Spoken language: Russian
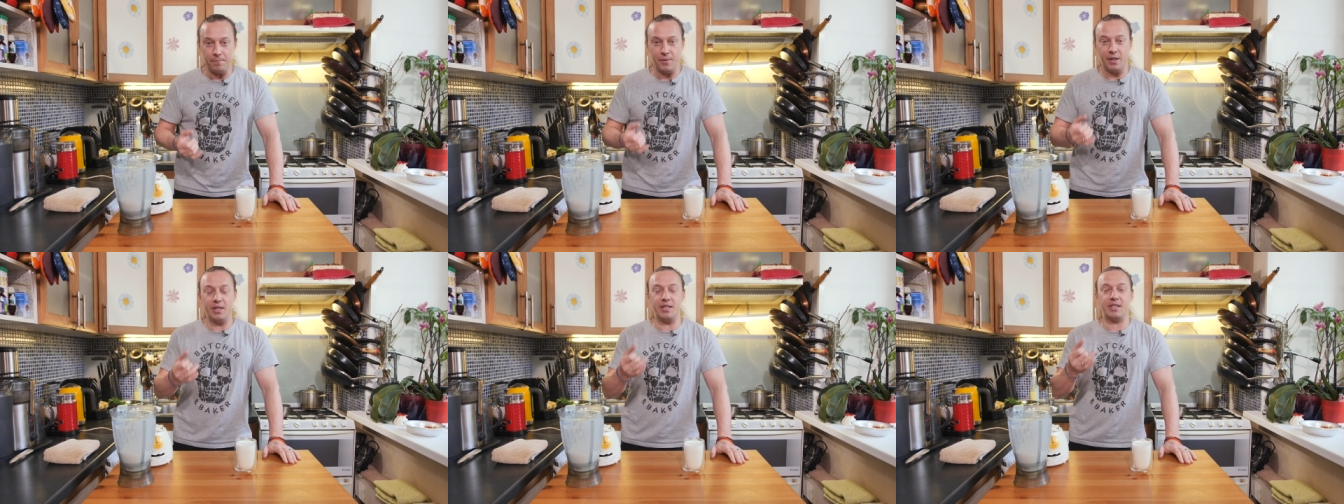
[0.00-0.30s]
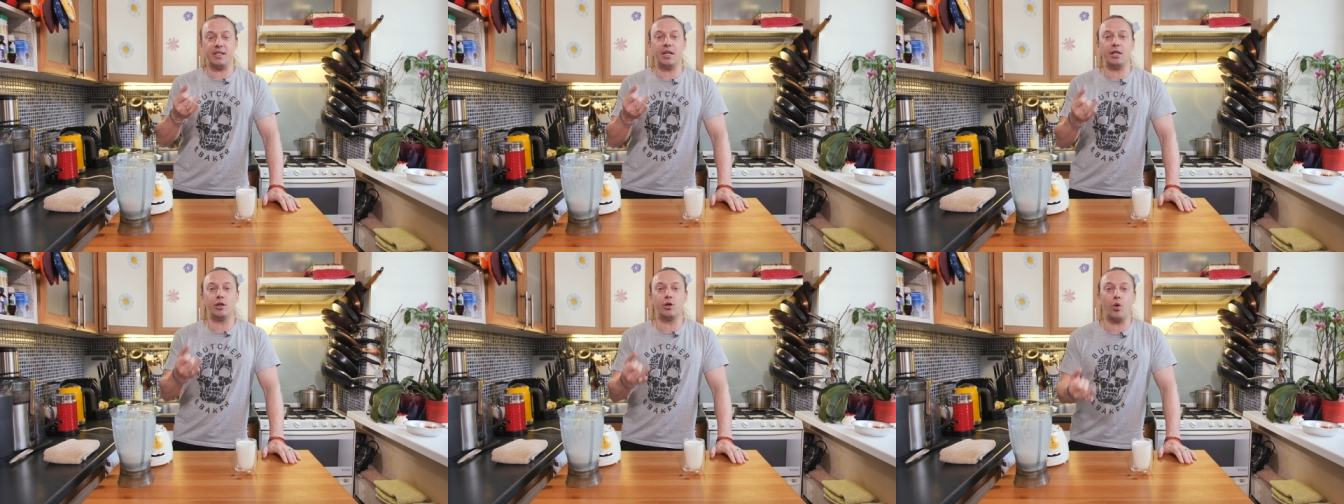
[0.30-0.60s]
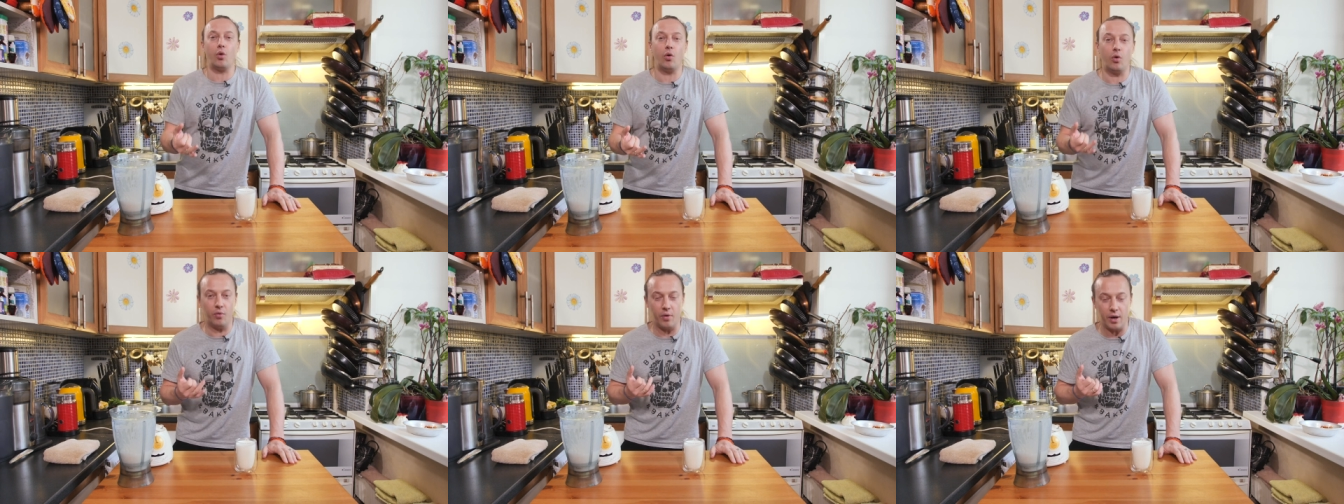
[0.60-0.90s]
из
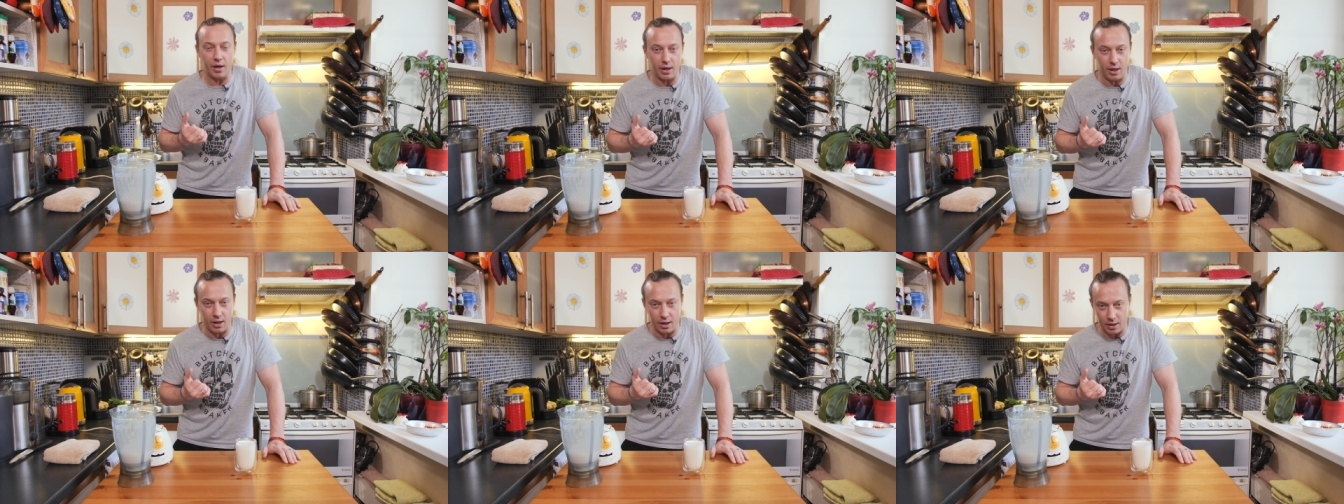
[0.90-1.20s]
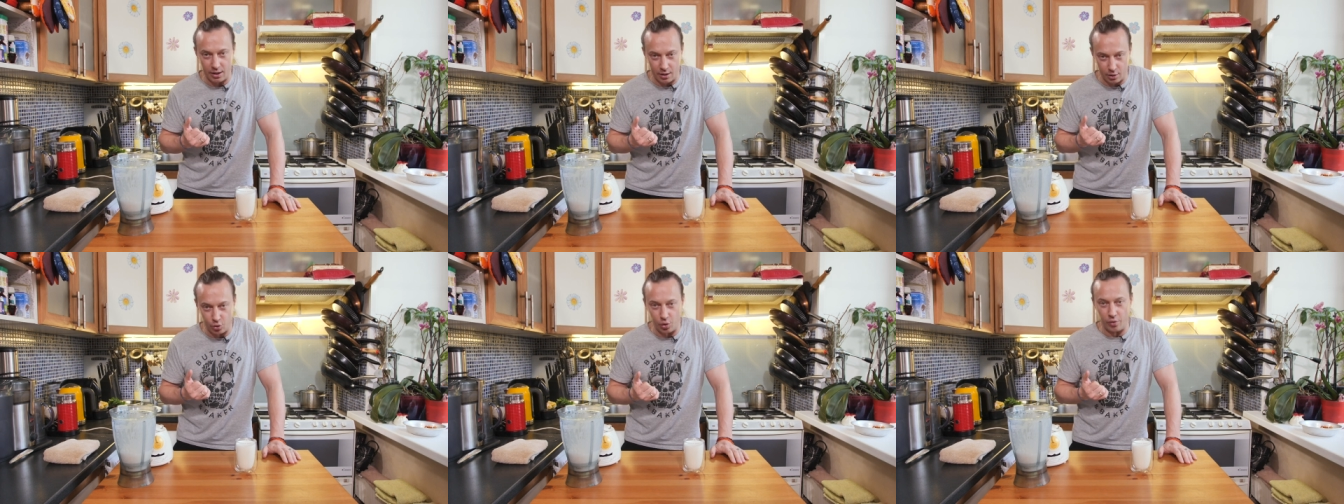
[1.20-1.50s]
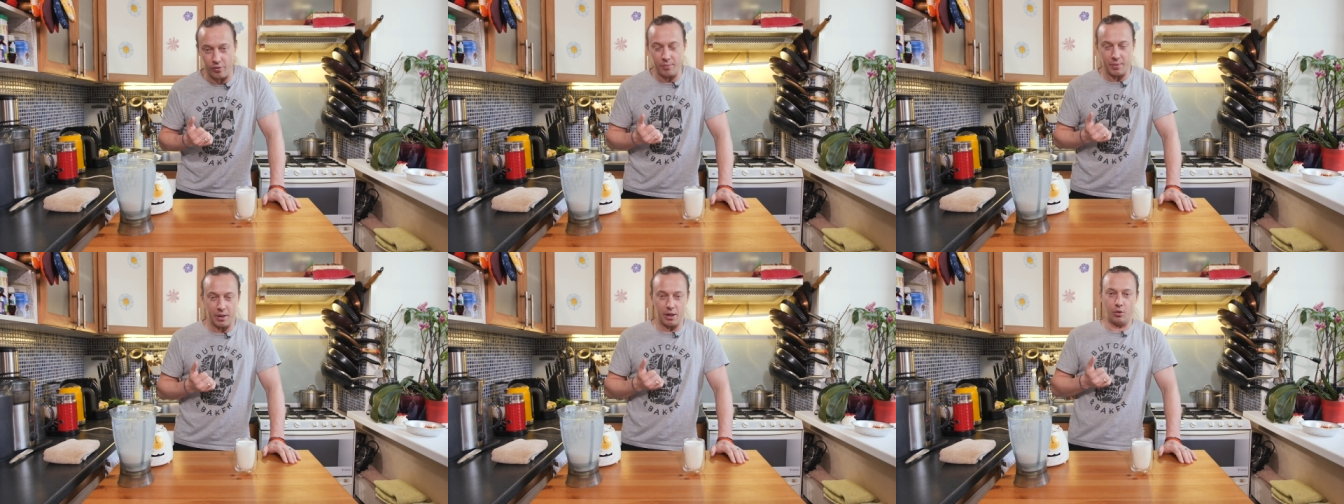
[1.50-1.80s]
кедрового ореха,
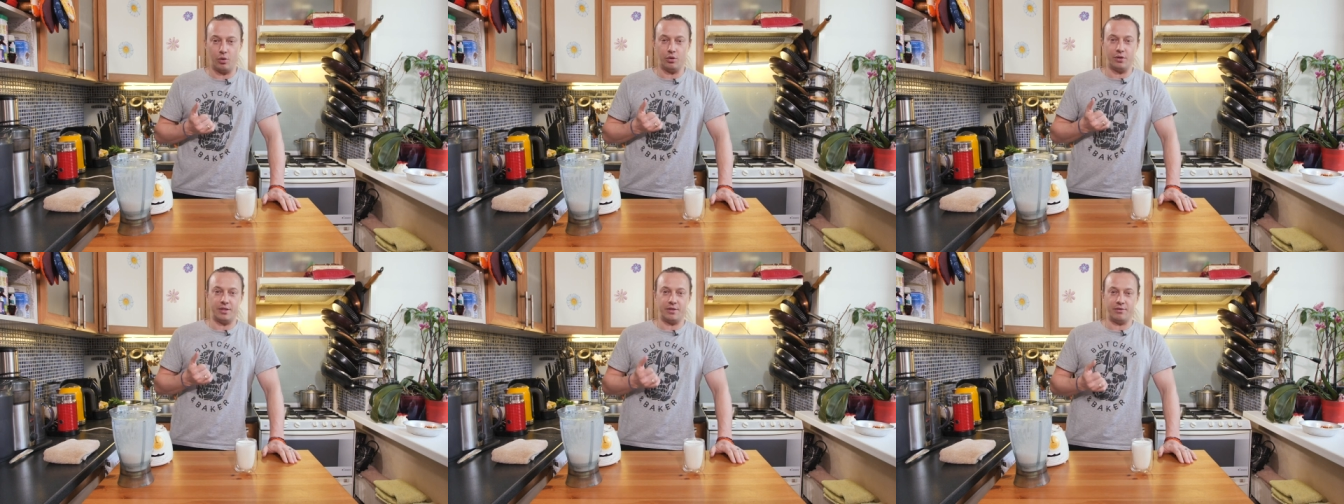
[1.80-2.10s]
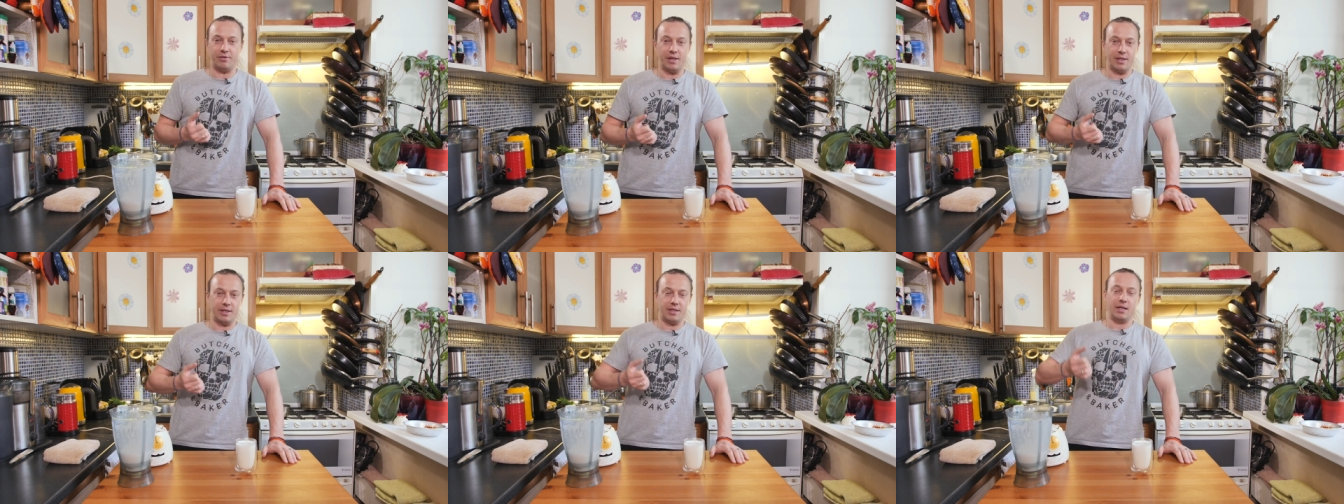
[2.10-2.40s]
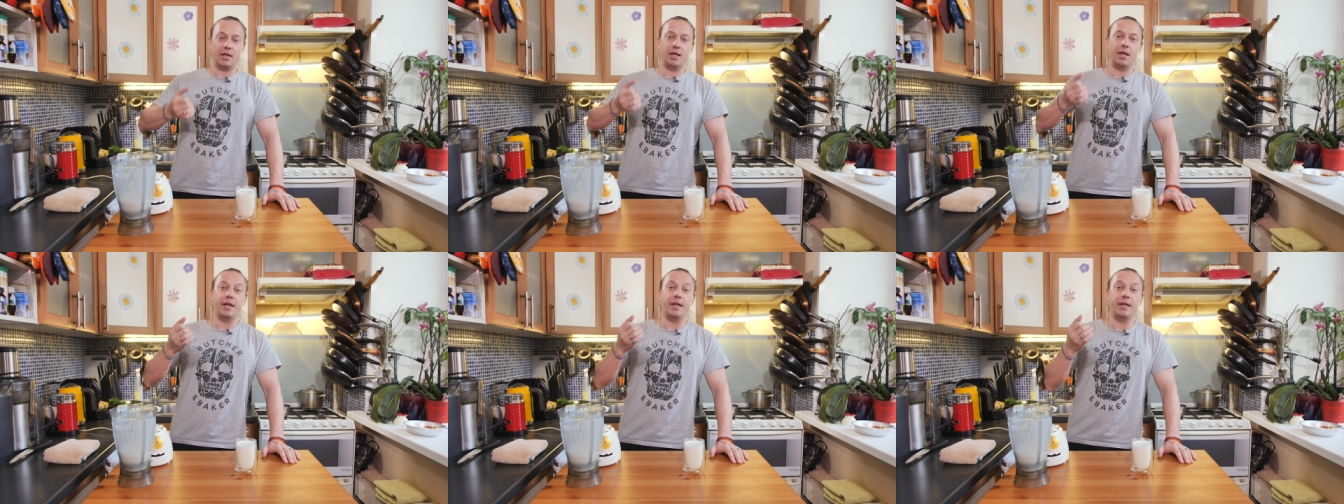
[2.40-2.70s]
кедровое молоко
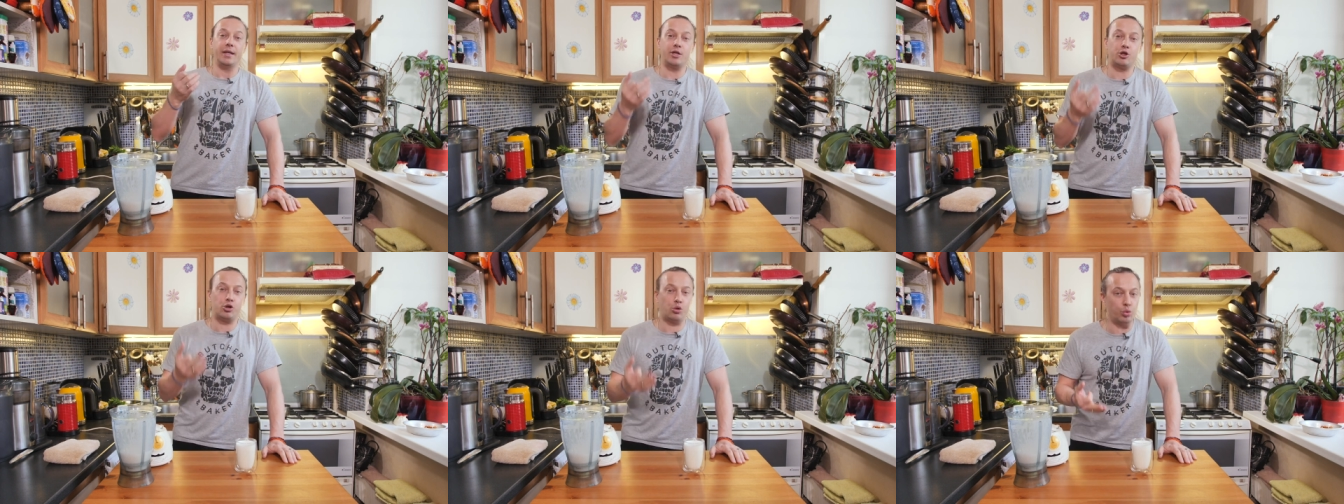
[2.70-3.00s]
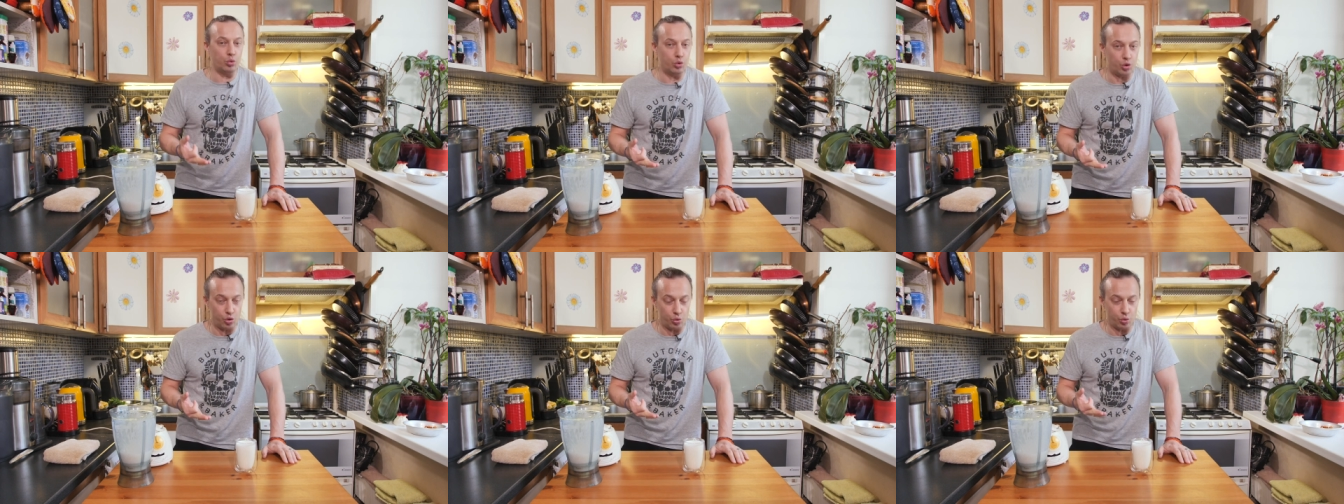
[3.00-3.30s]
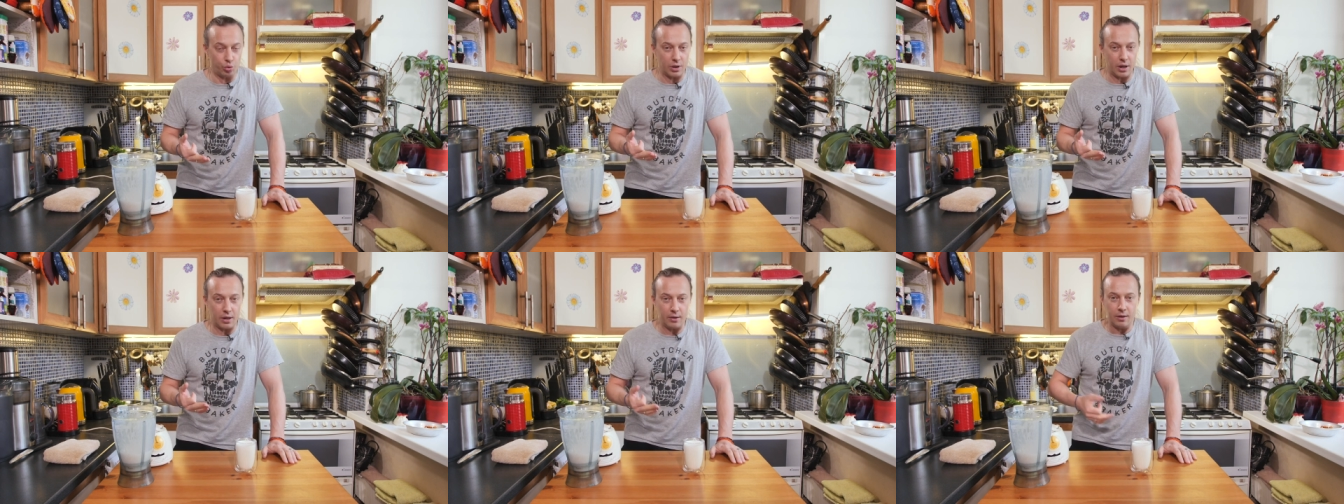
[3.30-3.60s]
называется, из
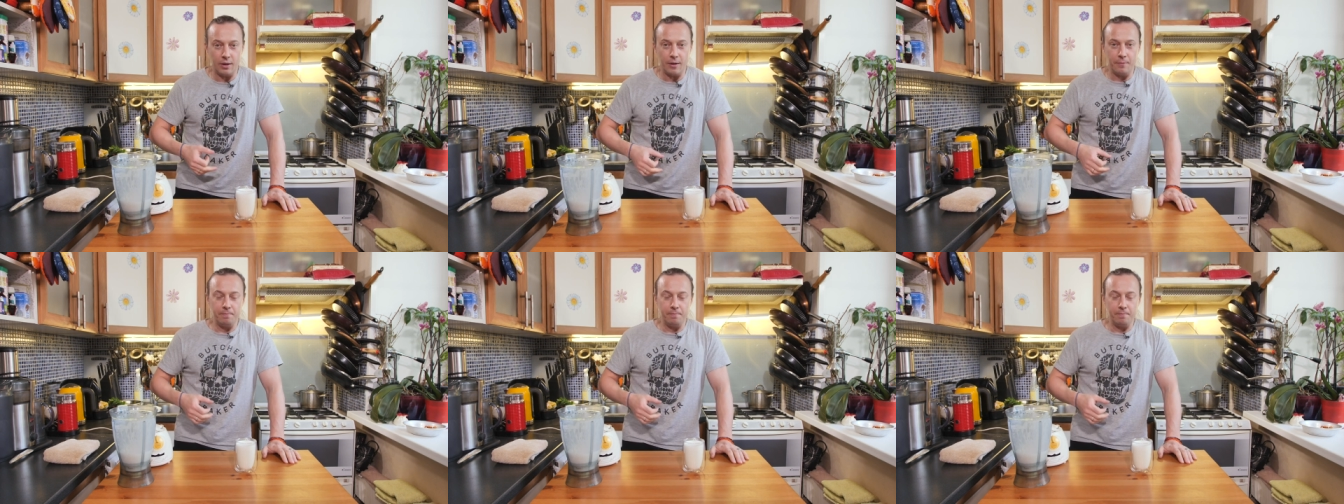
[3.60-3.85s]
кунжута.